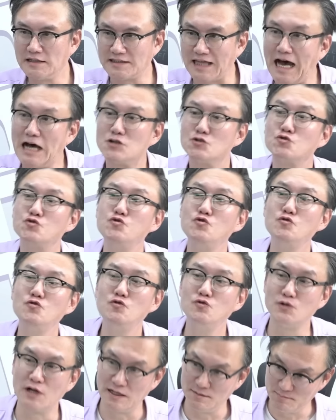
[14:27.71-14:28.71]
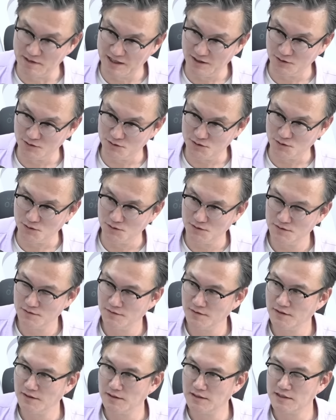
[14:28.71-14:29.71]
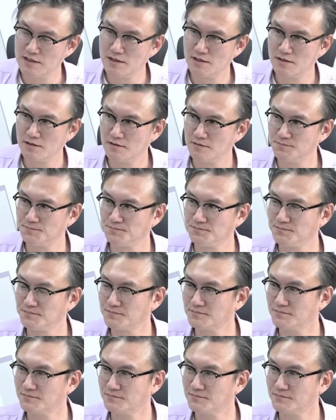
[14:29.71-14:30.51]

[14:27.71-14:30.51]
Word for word: 다수란 말이거든요. 다수. 아. 거봐, 내가 아까